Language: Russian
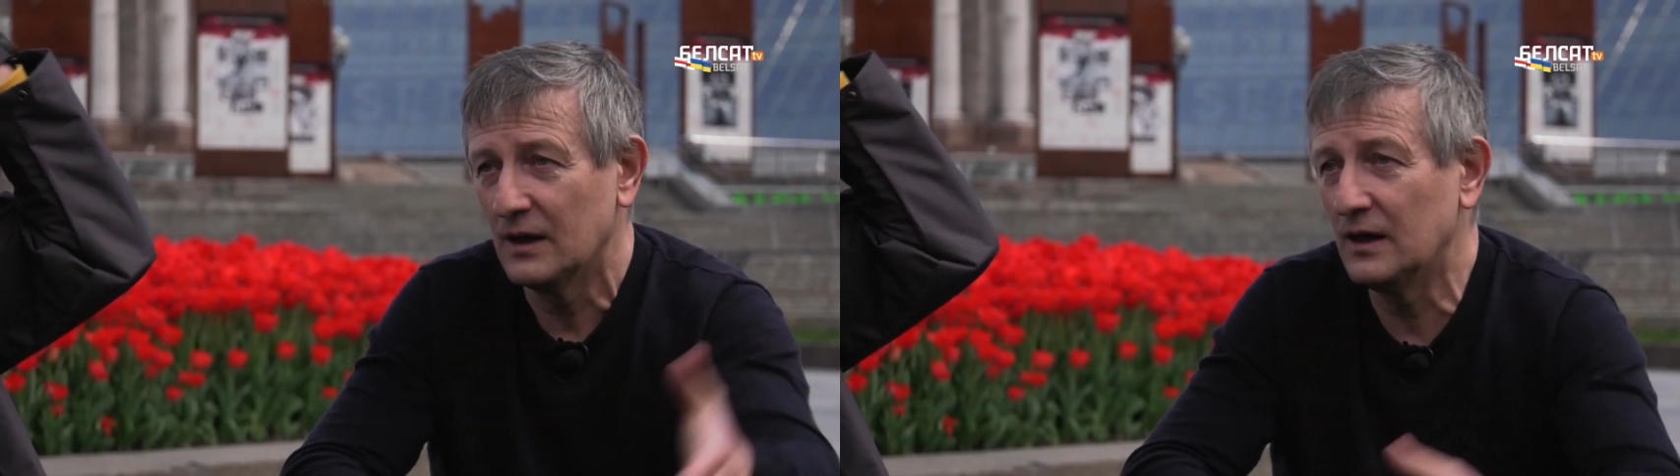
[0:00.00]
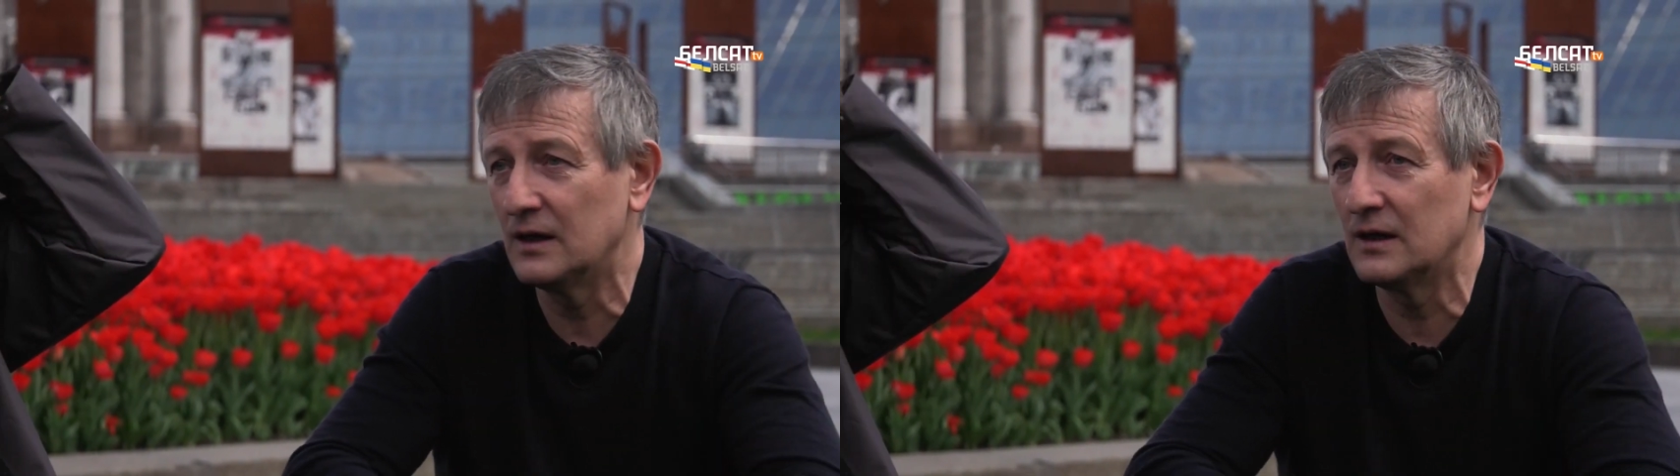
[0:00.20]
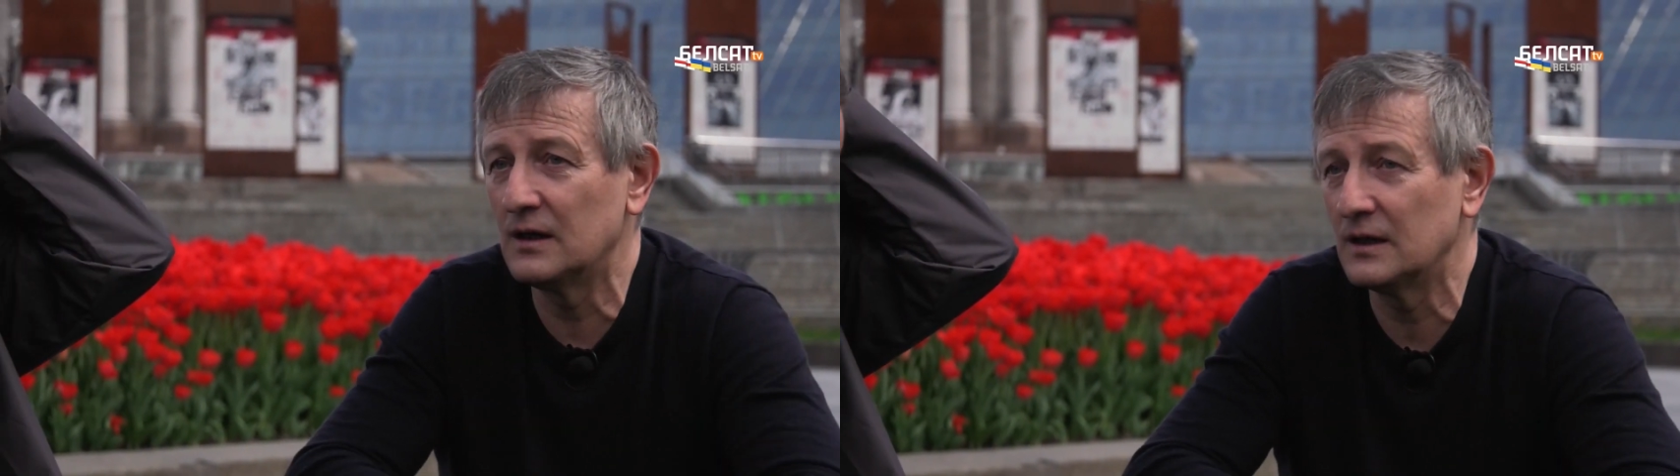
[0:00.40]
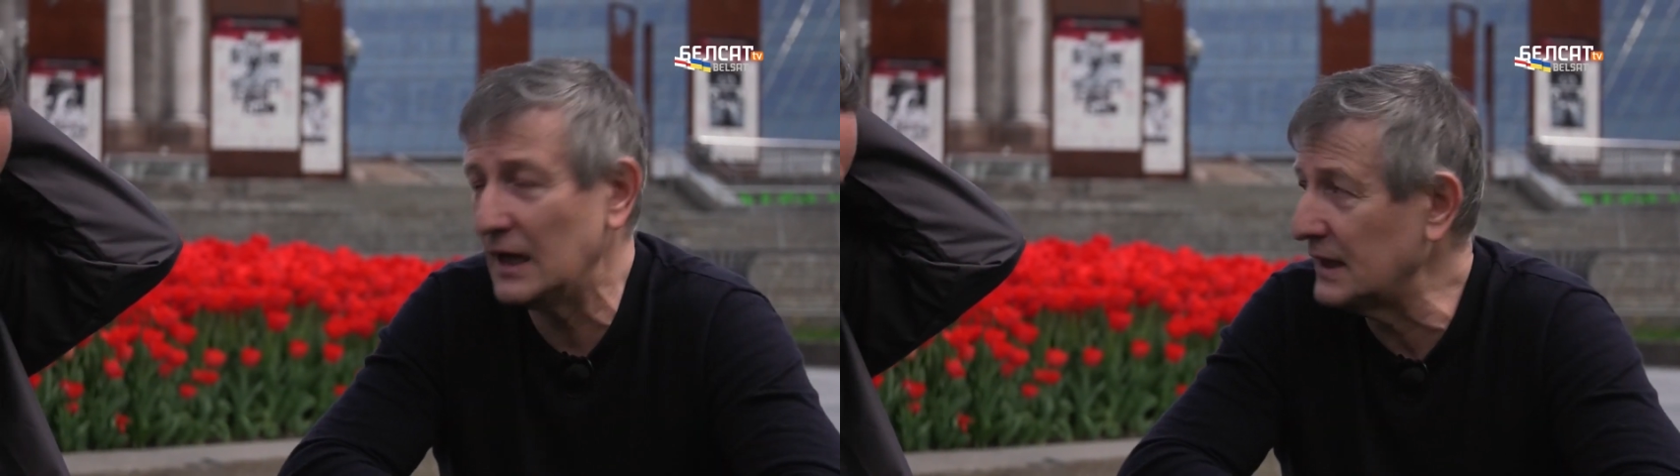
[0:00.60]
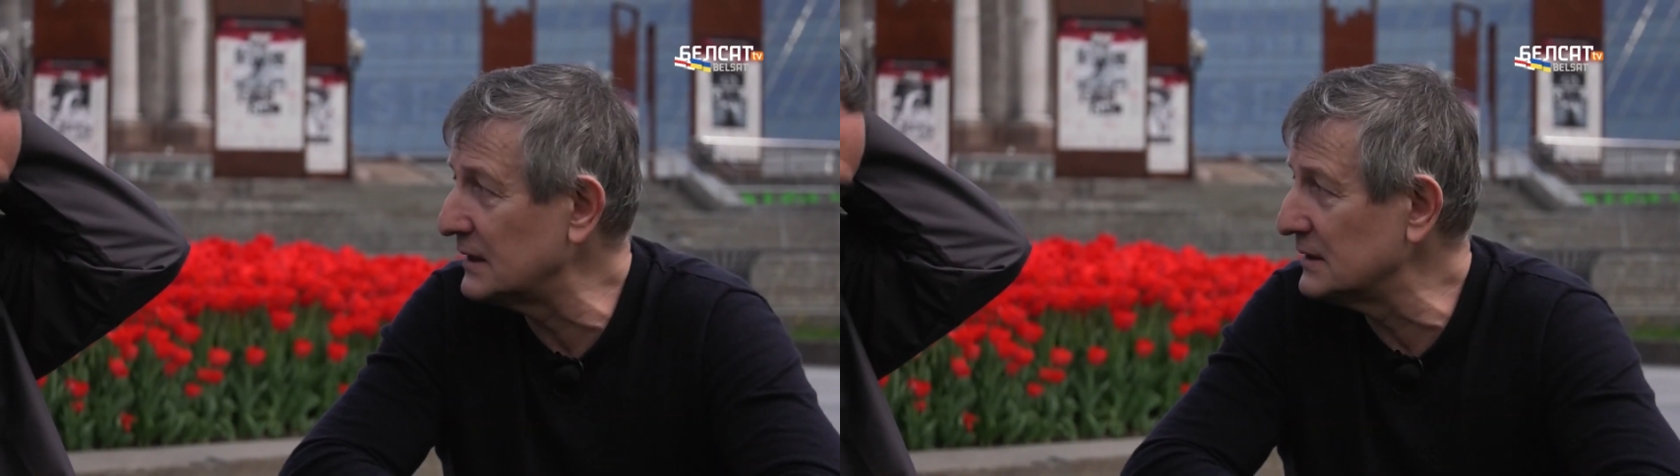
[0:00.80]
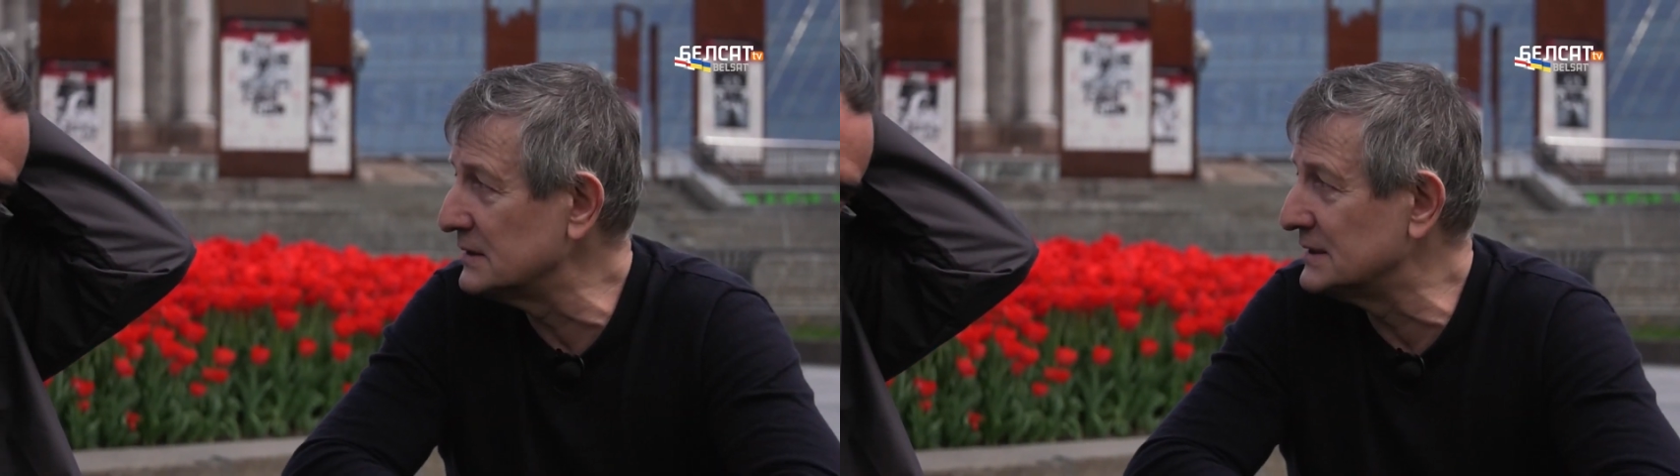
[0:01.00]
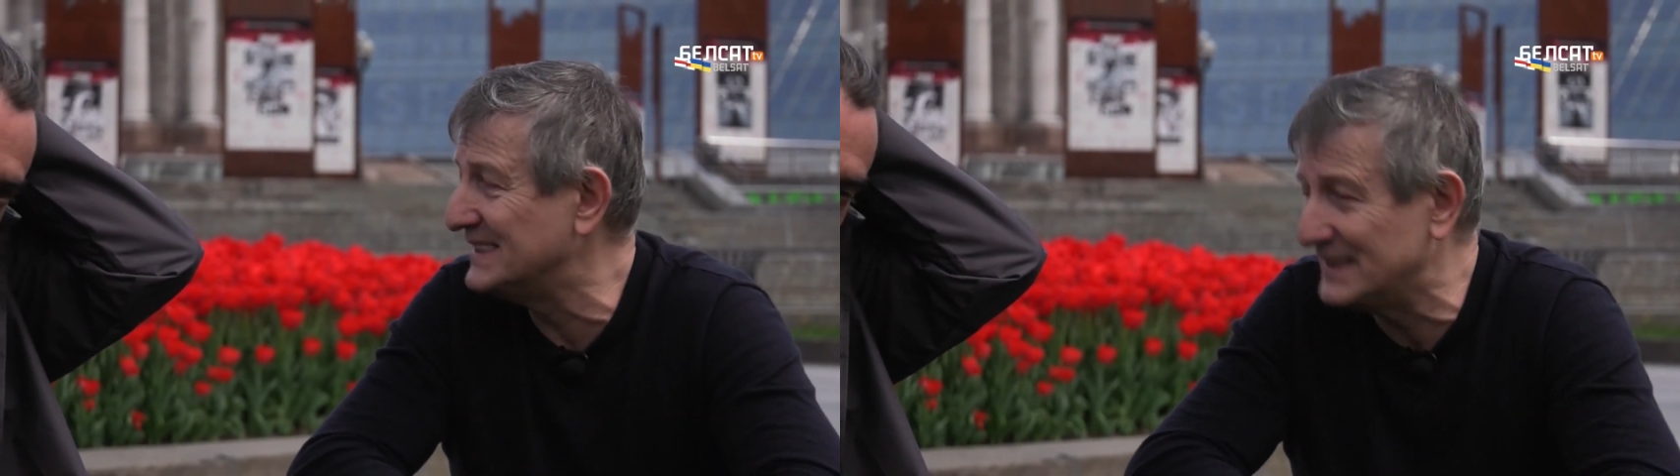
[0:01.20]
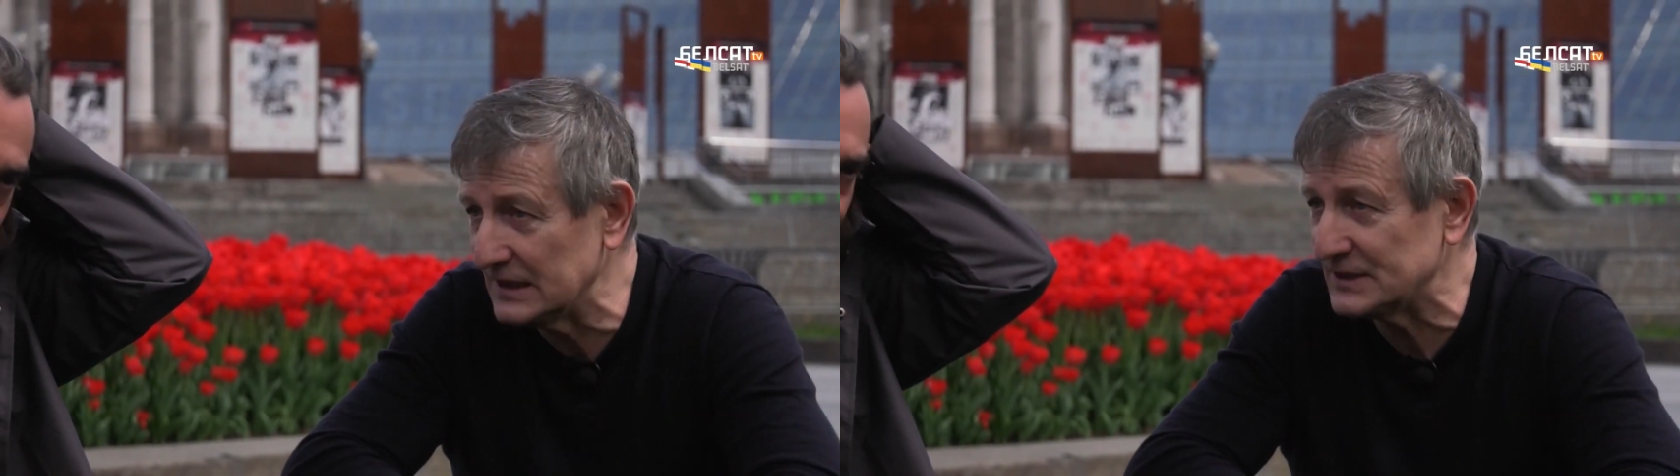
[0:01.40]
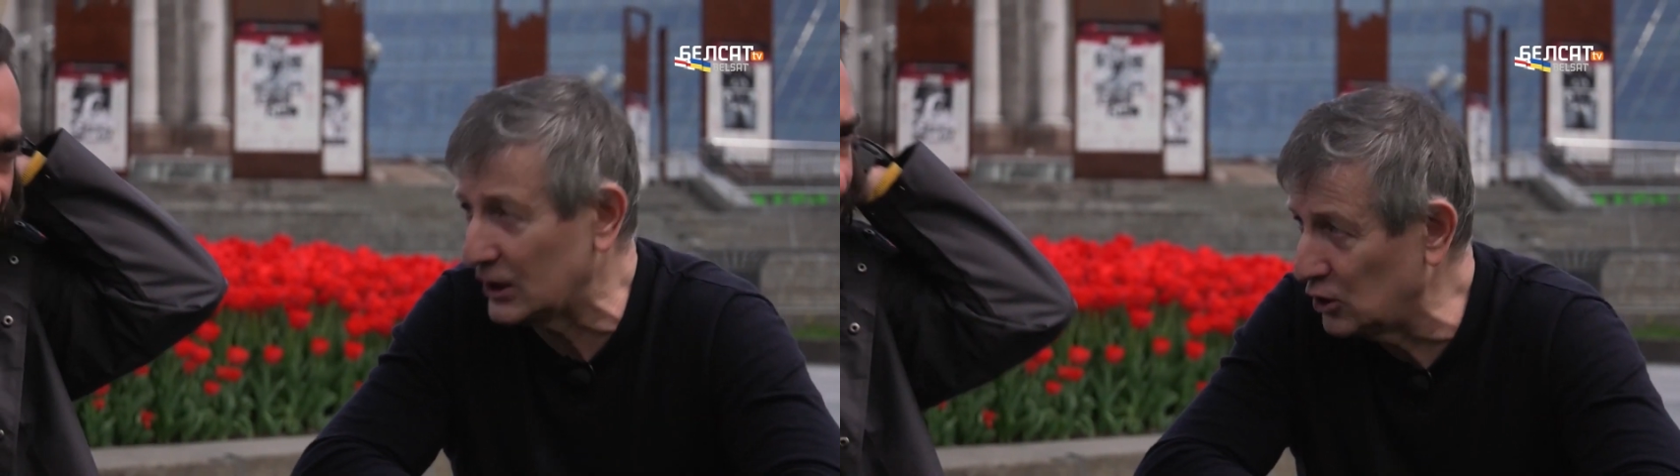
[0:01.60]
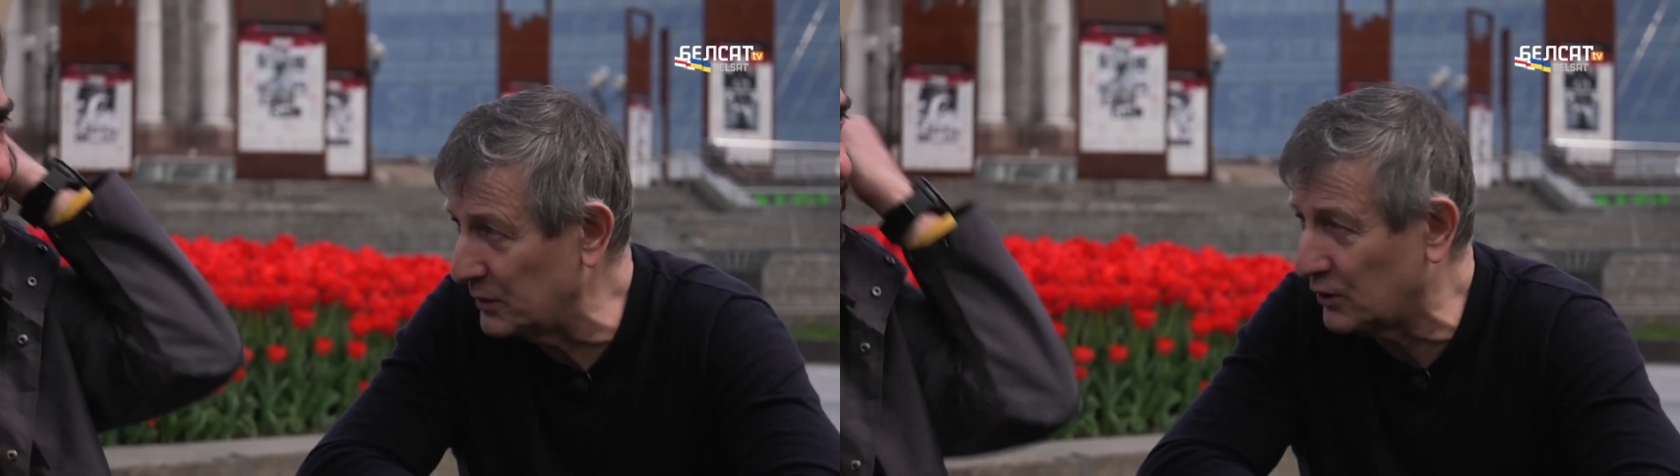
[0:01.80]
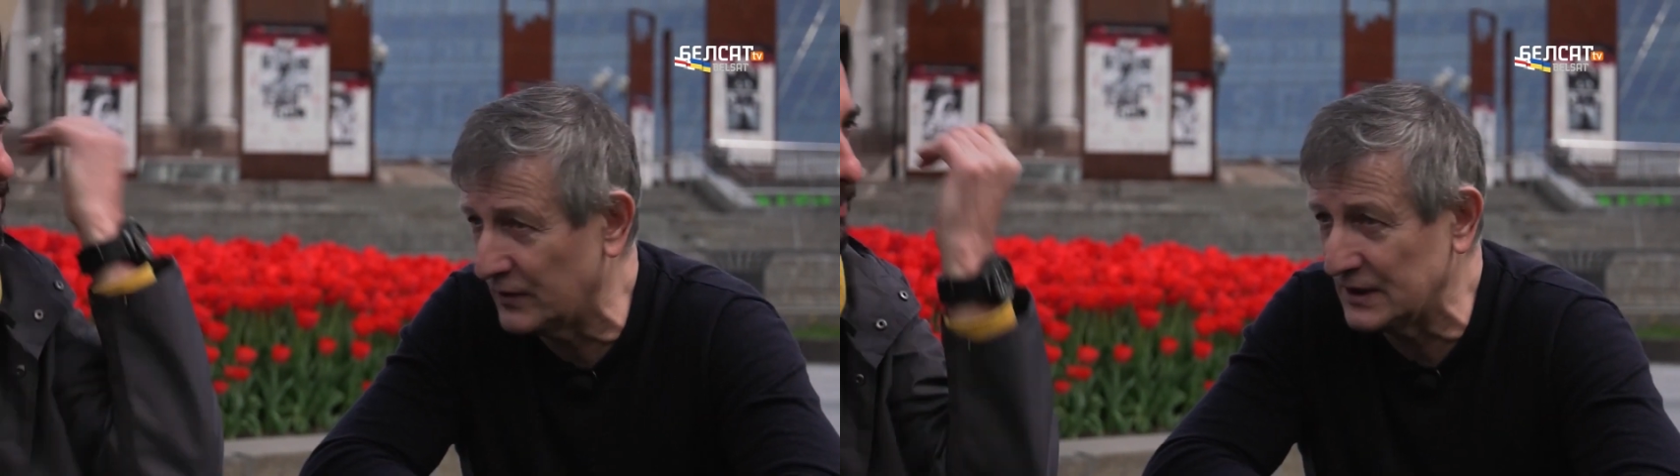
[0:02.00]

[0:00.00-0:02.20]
э, как э, делать экономику в